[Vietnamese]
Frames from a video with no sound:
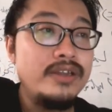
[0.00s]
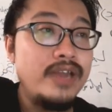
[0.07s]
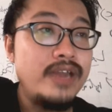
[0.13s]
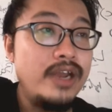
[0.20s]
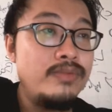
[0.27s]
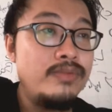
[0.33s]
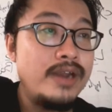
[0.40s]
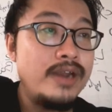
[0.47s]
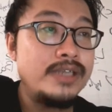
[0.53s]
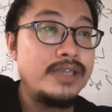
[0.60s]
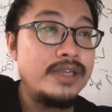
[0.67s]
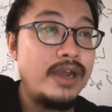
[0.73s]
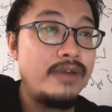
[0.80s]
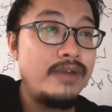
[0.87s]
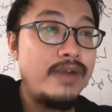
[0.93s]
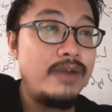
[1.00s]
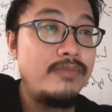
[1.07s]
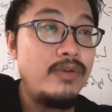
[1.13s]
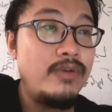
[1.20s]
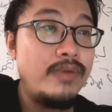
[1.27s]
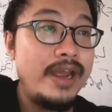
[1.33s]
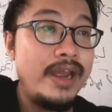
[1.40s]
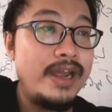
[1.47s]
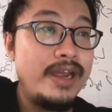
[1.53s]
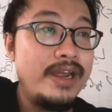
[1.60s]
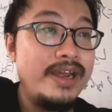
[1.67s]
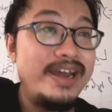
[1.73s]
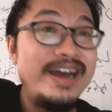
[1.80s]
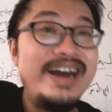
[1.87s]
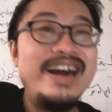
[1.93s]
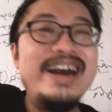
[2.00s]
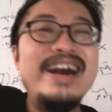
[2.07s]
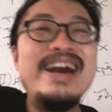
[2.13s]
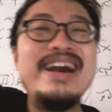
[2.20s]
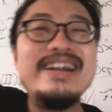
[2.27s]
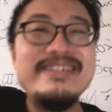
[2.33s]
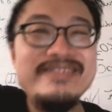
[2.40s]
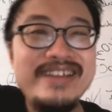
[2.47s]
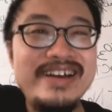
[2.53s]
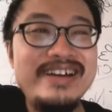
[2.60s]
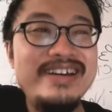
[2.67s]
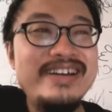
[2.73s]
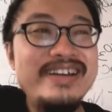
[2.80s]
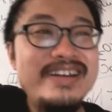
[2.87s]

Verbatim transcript: Thì lúc này nó sẽ nhận vào một E À đúng giờ